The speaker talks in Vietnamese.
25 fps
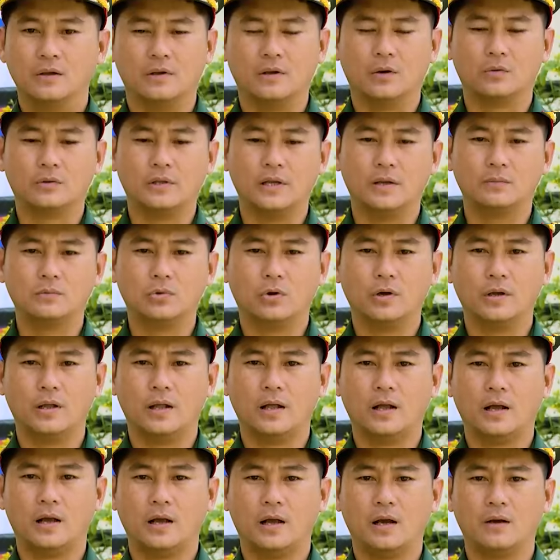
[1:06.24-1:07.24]
việc đầu tiên chúng tôi
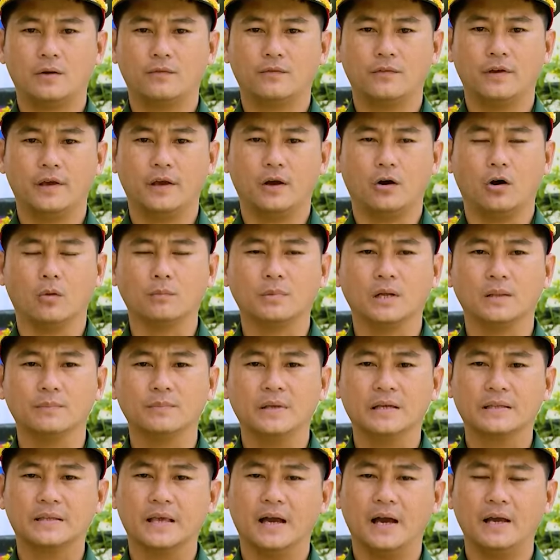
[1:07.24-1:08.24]
về ổn định
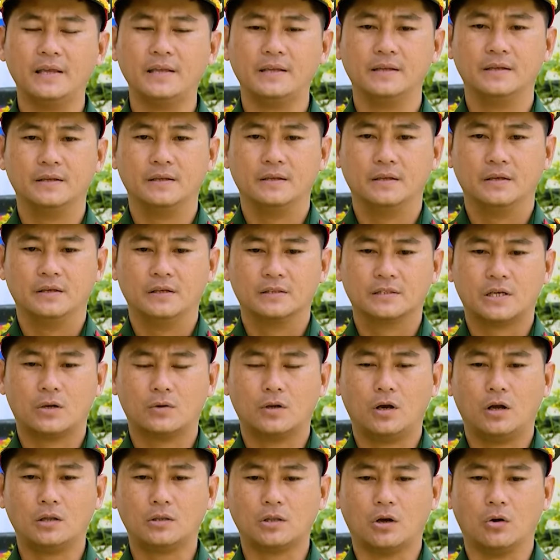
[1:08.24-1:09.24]
biên giới, sau
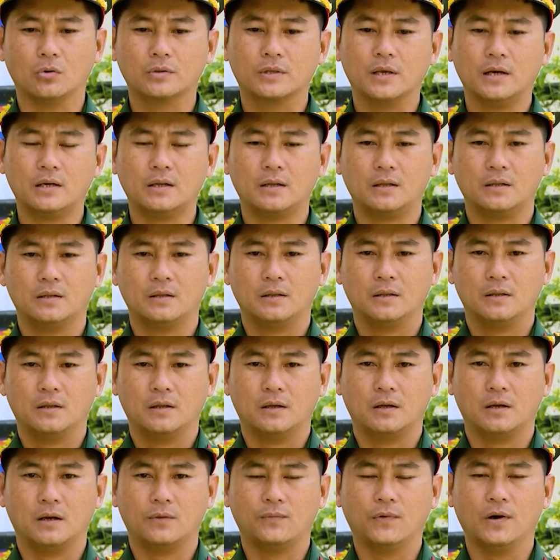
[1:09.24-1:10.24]
đó tổ chức
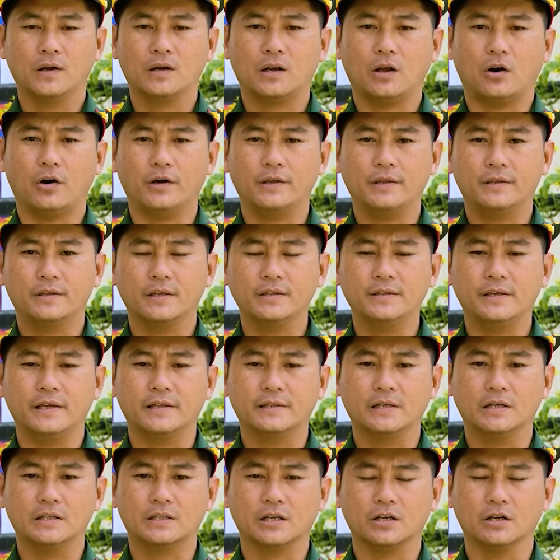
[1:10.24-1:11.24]
phân loại chính trị
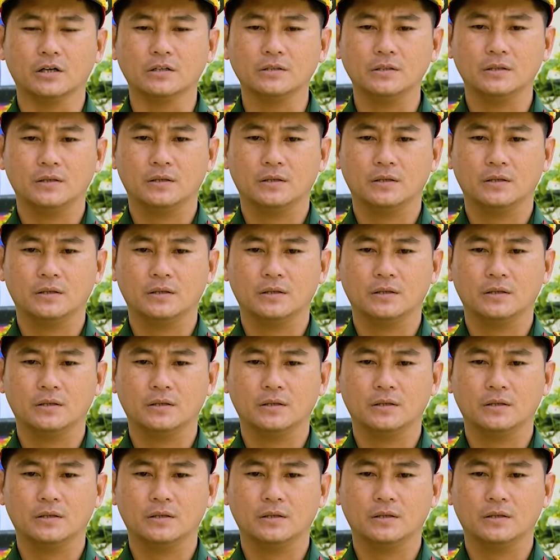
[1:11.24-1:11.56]
tư tưởng,